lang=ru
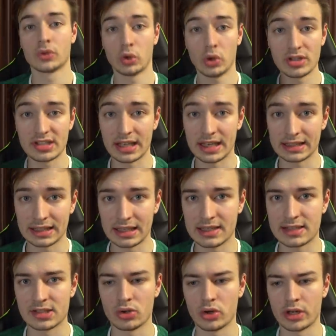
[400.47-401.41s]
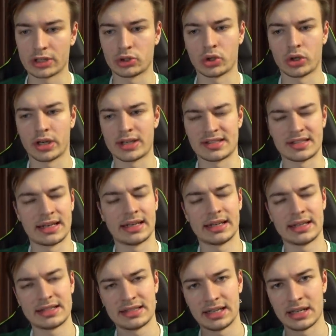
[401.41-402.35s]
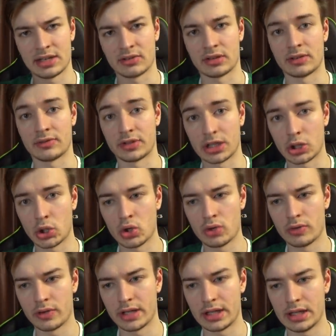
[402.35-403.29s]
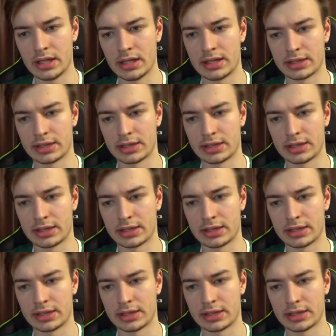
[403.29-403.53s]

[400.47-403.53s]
То есть, это лицо, которое зарегистрировано в налоговой и